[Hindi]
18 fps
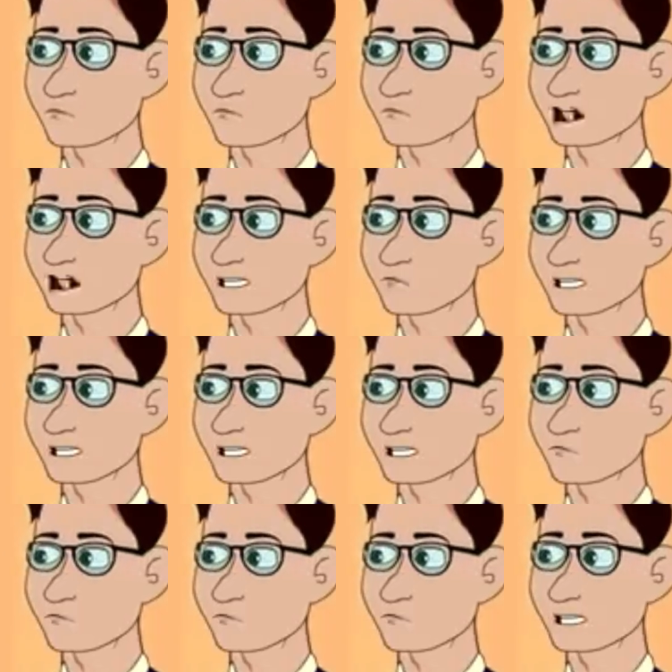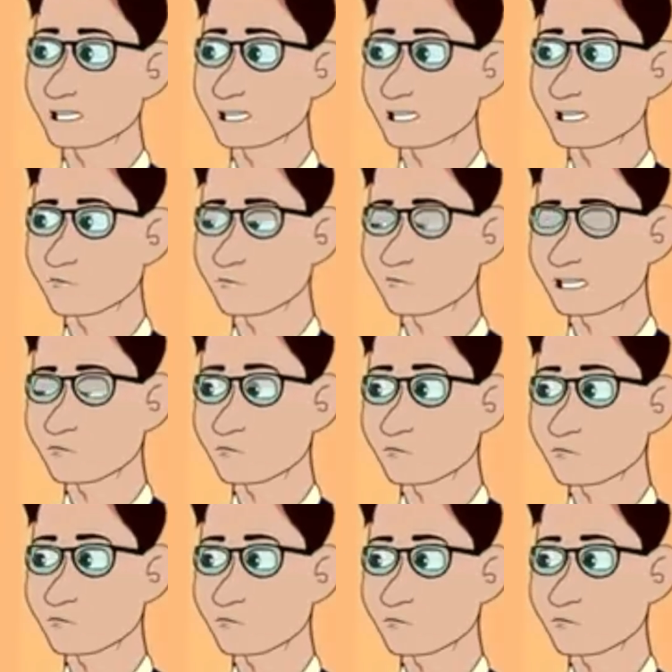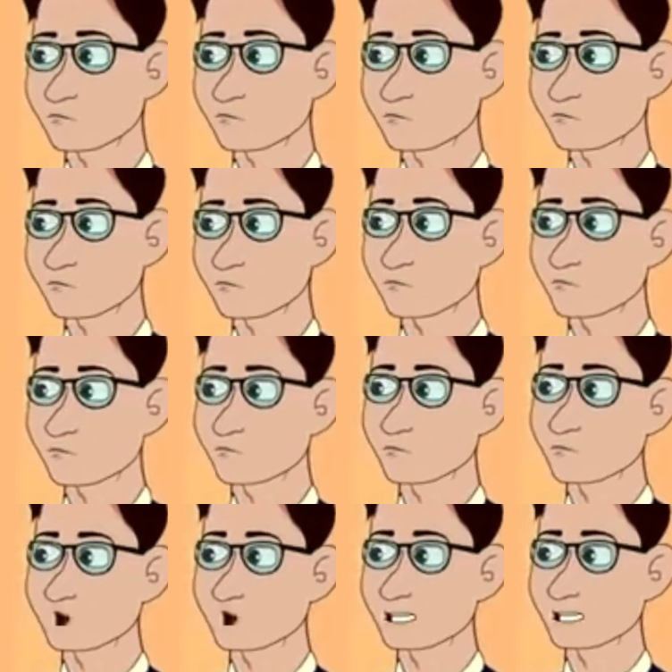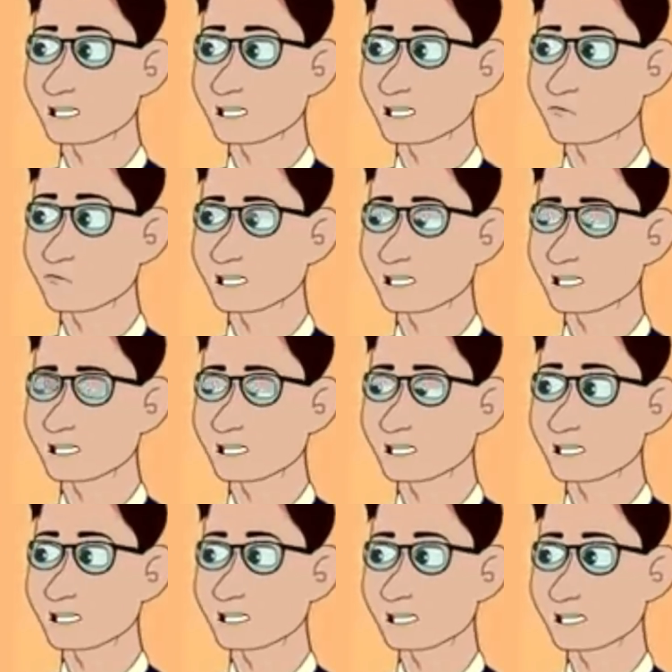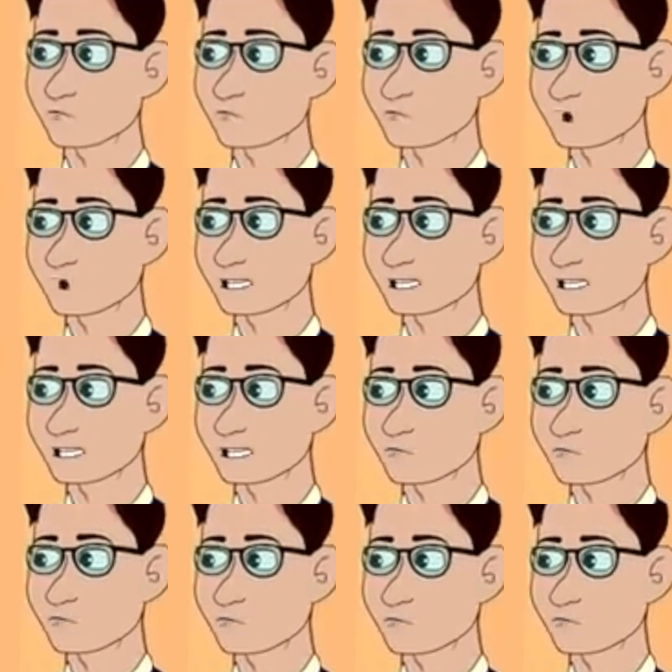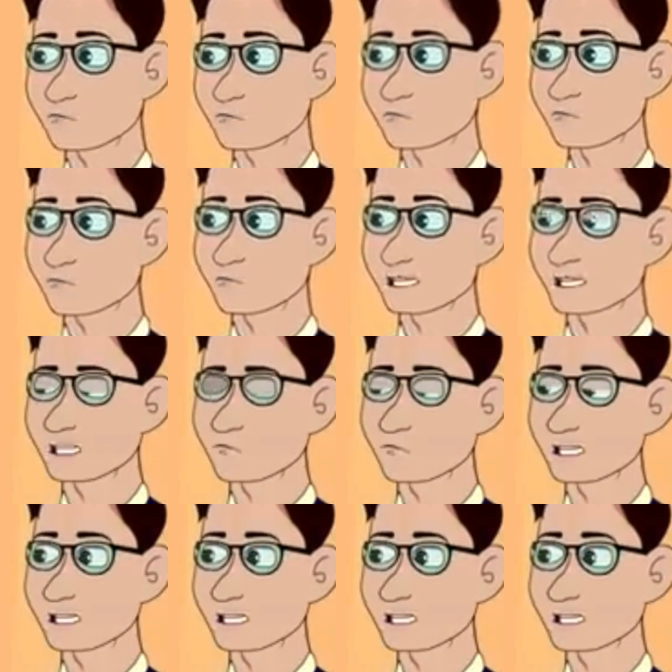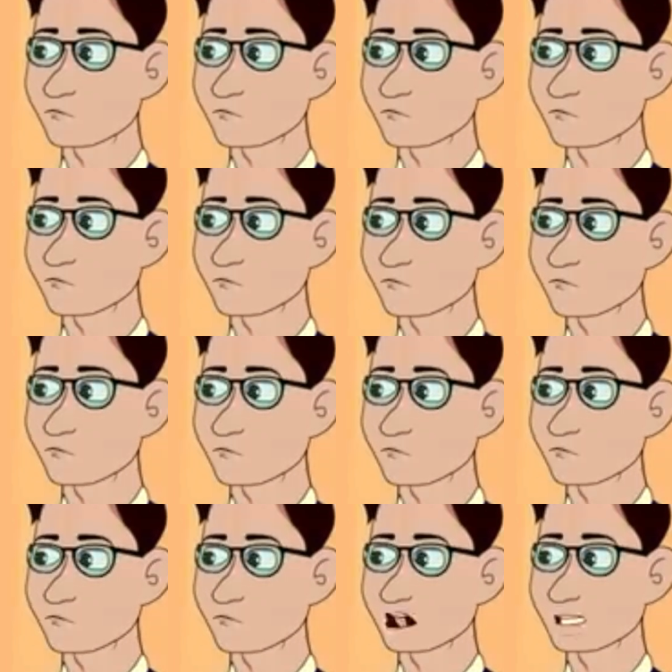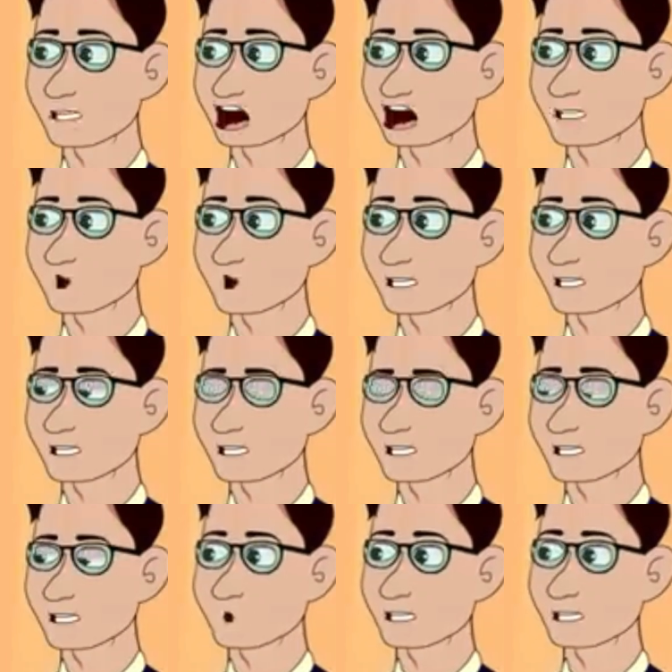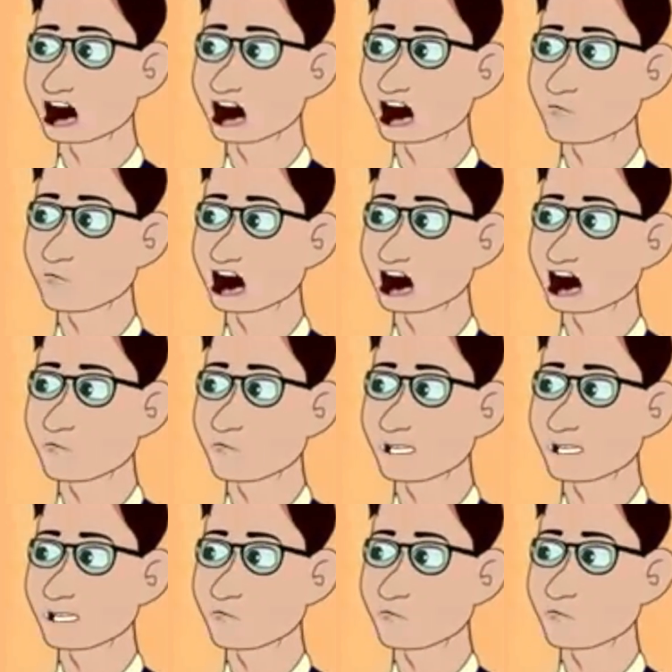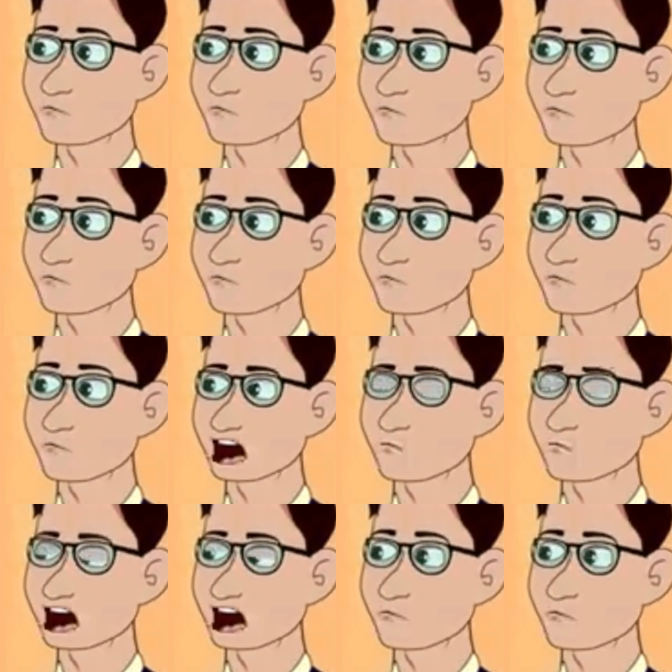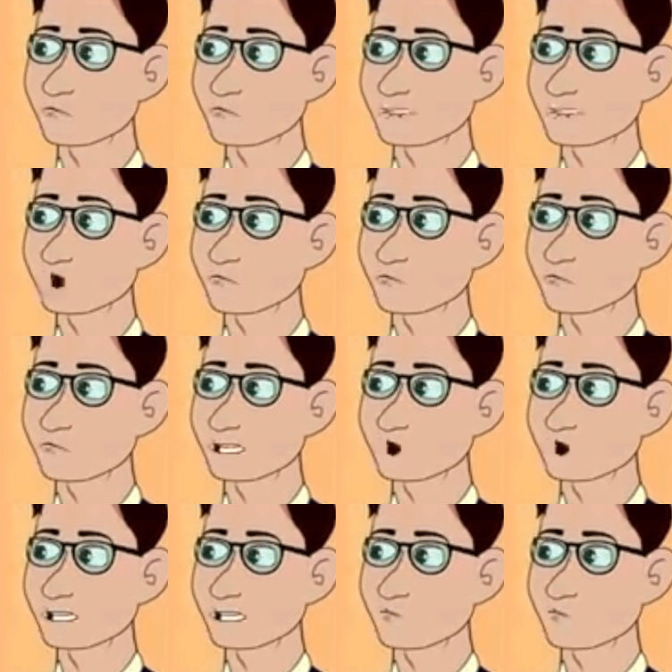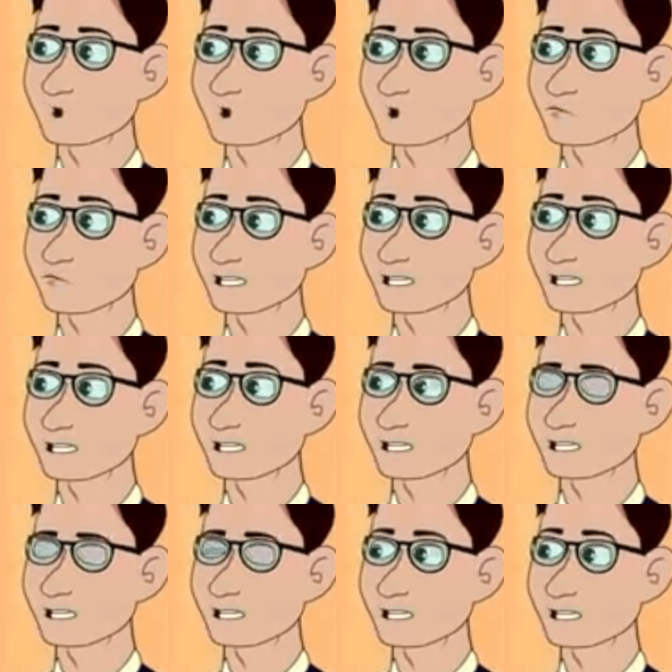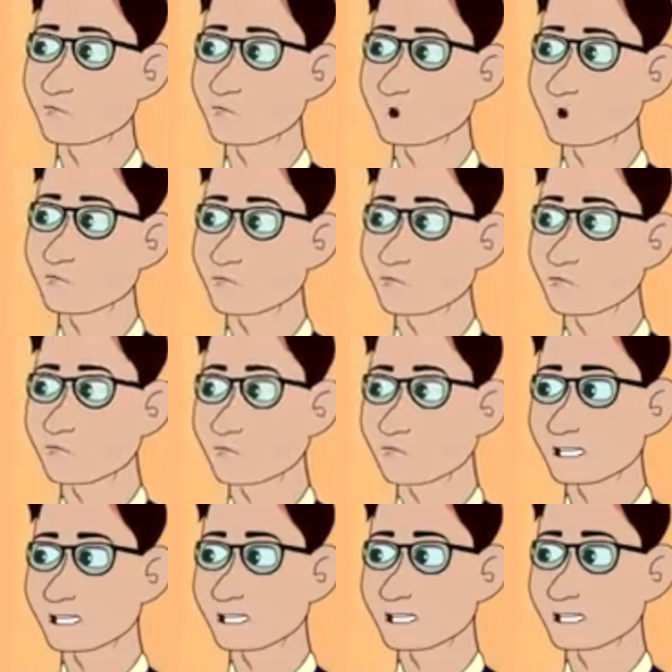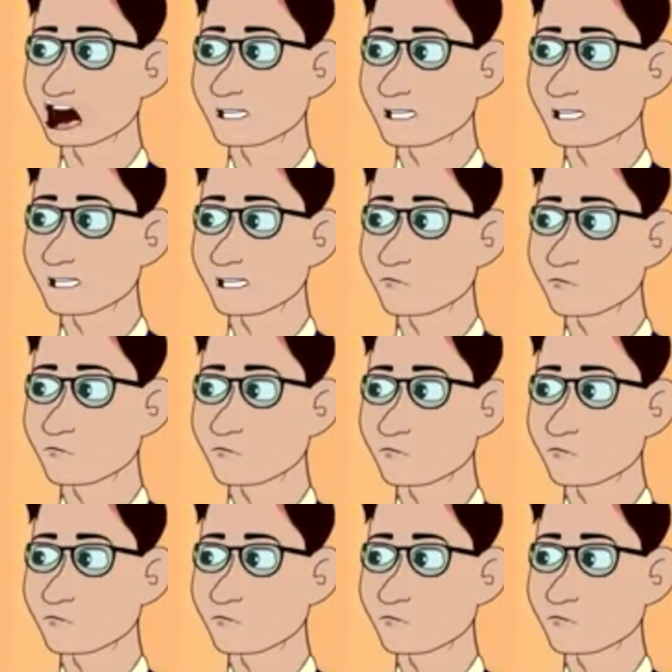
कुछ भी मत पूछो शीतल माँ की की हुई एक गलती हम लोगों पर भारी पड़ रही है वो नौकरानी अपनी औकात पर आ गई है और अब हमसे अपनी आधी प्रॉपर्टी मांग रही है वो भी बच्चे के बदले में